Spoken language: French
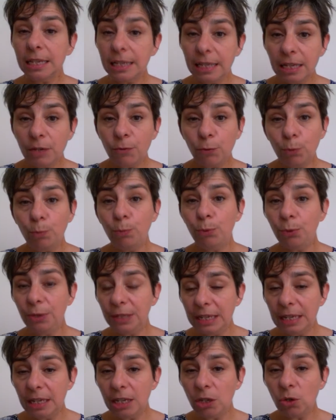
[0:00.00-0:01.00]
Si vous
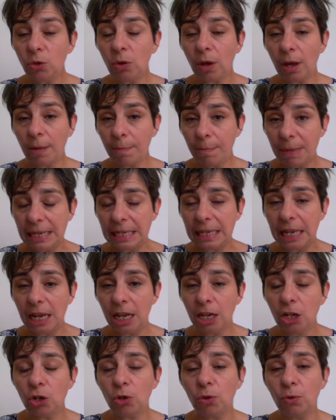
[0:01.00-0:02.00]
butez sur un
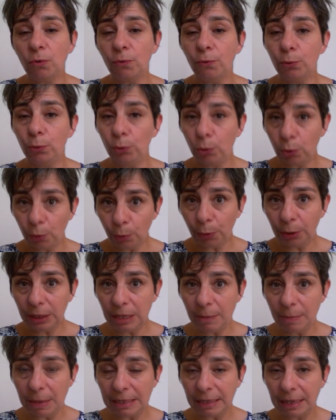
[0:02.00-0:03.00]
passage que vous ne
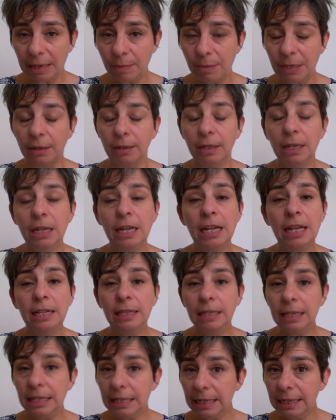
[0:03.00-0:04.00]
comprenez pas très bien,
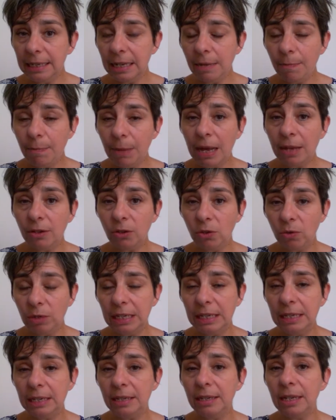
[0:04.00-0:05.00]
n'hésitez pas à
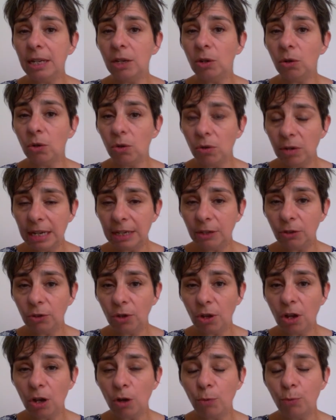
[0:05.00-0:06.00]
solliciter les
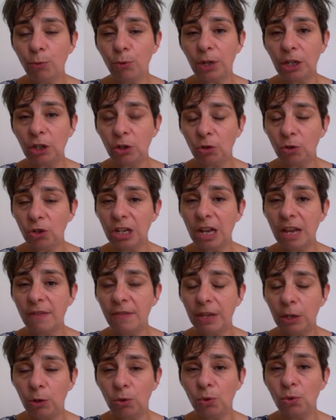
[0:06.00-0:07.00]
relecteurs pour échanger
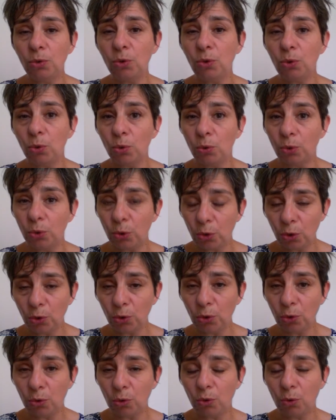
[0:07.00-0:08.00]
avec eux sur le
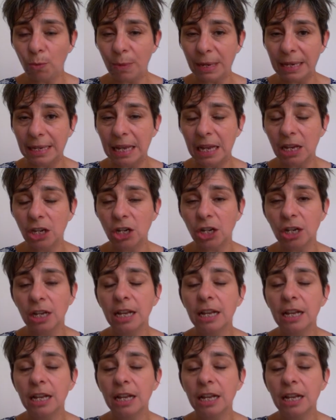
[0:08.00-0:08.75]
sens de ce passage,